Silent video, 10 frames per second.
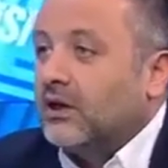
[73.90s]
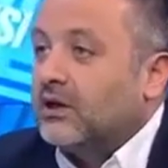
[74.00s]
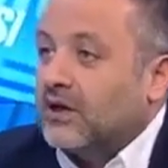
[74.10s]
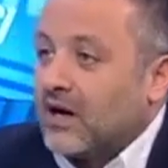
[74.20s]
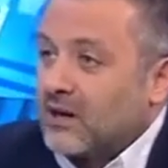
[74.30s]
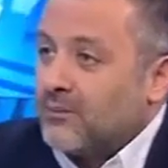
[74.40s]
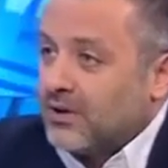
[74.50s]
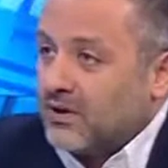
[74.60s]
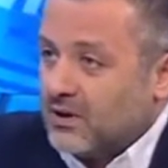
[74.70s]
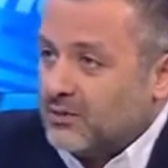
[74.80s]
E girerken
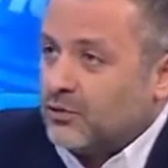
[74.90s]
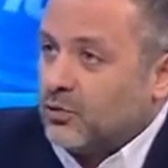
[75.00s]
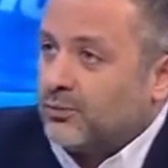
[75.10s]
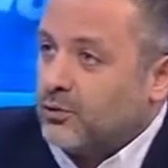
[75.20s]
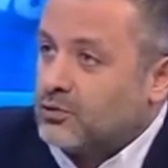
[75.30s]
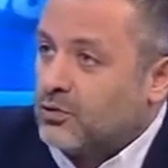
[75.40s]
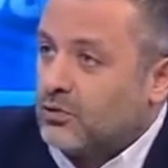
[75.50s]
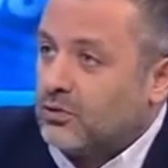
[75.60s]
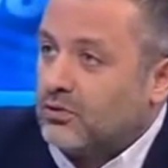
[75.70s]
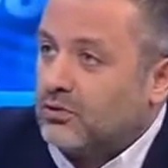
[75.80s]
paralarımı da
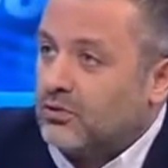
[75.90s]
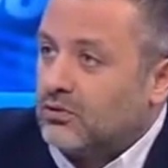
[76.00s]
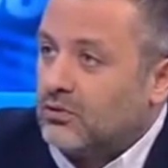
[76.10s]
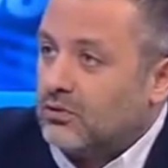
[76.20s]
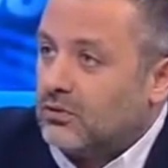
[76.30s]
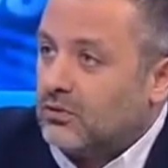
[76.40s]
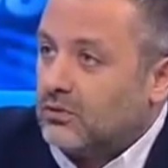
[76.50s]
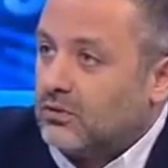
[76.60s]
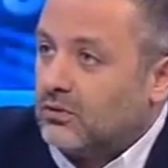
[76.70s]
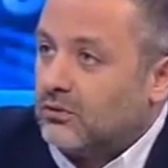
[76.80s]
topluyorsun.
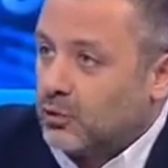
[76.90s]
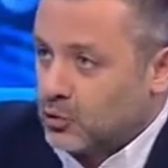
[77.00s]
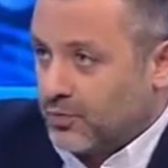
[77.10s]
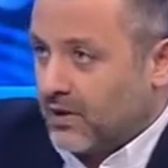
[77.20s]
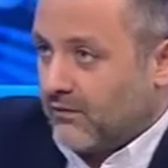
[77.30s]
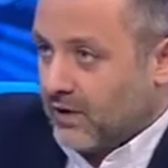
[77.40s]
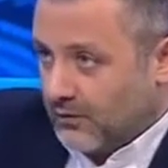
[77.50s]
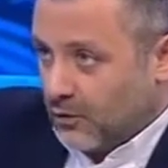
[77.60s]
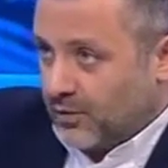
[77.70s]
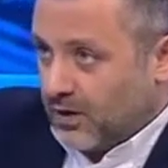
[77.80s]
Bozuk param var
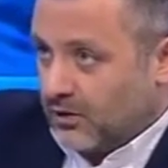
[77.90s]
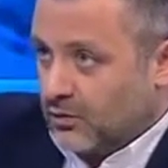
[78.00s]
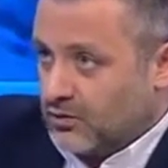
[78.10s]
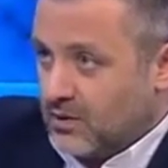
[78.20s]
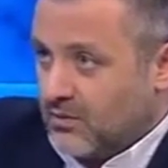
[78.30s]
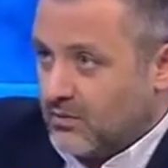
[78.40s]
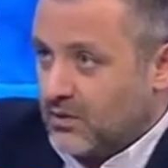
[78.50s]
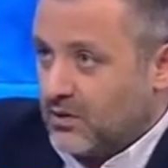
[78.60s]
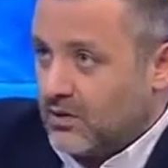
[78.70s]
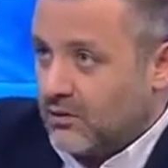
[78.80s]
eve o parayla döneceğim.
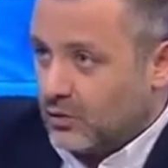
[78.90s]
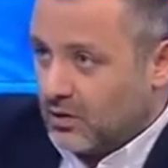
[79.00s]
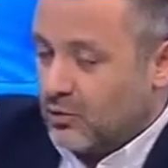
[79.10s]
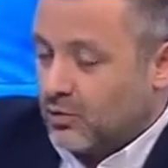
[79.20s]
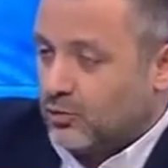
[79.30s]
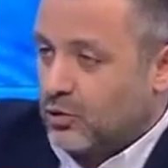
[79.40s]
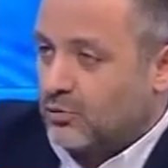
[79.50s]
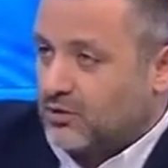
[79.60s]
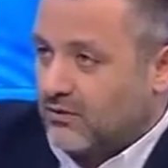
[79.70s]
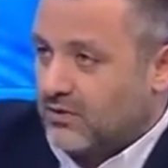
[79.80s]
Dönemiyorum
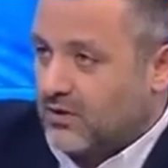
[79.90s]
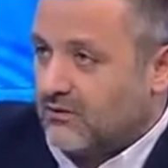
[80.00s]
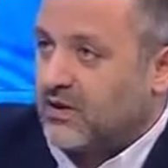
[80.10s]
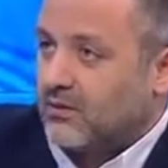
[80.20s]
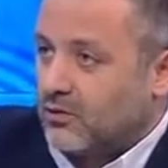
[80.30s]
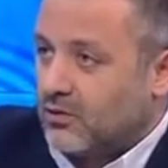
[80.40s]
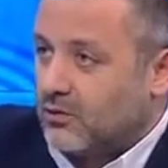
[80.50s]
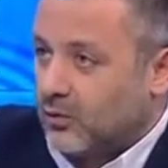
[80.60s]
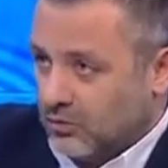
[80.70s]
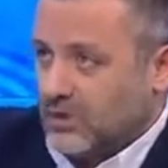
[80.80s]
dolmuşa vereceğim
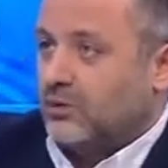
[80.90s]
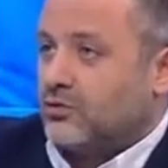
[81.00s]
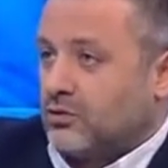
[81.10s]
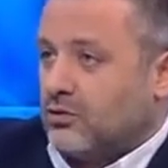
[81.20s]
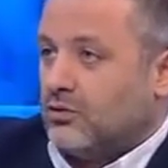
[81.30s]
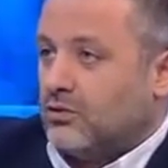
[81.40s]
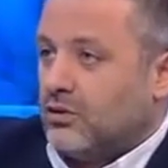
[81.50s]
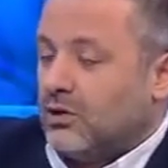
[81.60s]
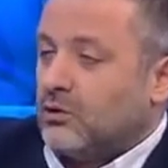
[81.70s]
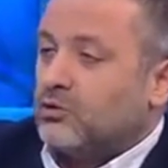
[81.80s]
veremiyorum. Onu da alıyorsun.
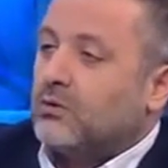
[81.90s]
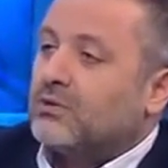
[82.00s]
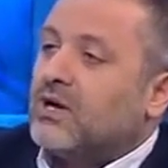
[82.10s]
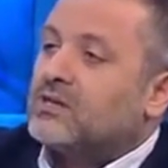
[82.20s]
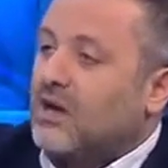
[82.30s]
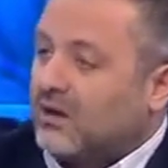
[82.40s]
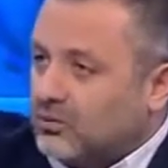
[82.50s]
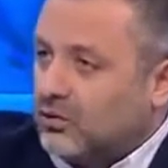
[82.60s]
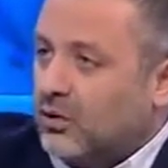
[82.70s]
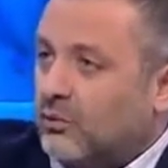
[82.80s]
Sonra bir tanesi
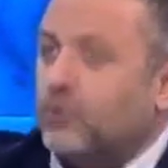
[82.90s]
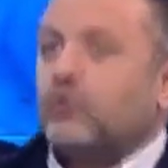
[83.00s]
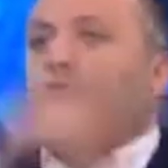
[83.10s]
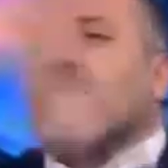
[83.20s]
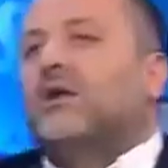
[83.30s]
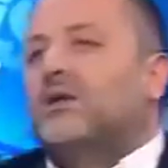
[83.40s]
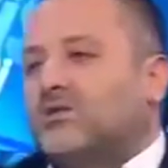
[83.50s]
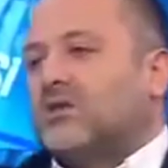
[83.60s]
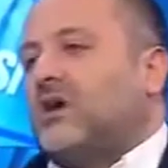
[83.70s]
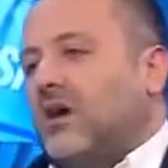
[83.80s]
atıyor e sonra, bütün
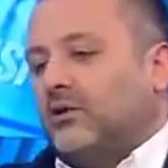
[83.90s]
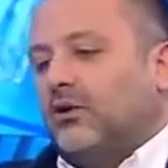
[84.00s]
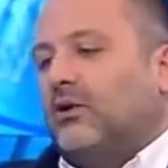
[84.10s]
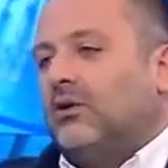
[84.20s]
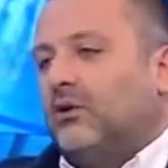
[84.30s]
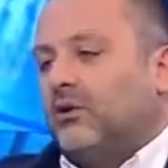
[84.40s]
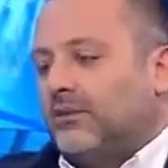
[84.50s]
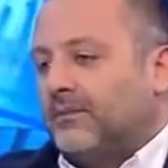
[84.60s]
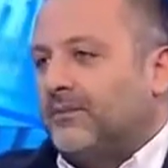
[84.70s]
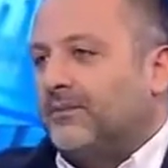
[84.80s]
herkes ceza alıyor. Sonra
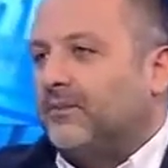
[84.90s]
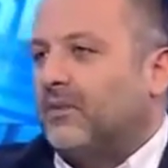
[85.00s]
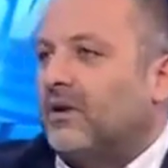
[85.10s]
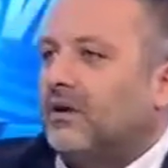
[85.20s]
disiplin kurulu